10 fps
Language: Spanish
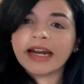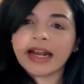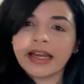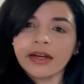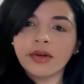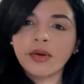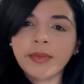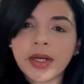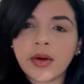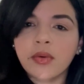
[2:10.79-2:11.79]
Reguero
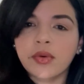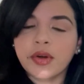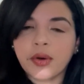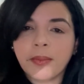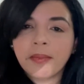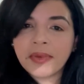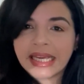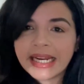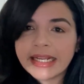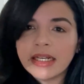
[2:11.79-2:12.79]
número uno.
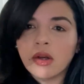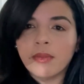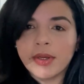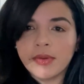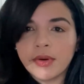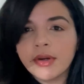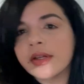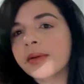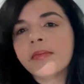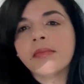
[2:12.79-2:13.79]
Miren el comedor
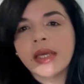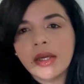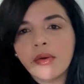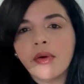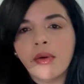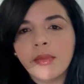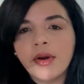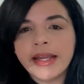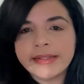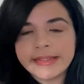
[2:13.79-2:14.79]
mío cómo
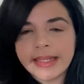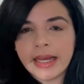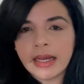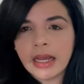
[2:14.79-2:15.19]
está.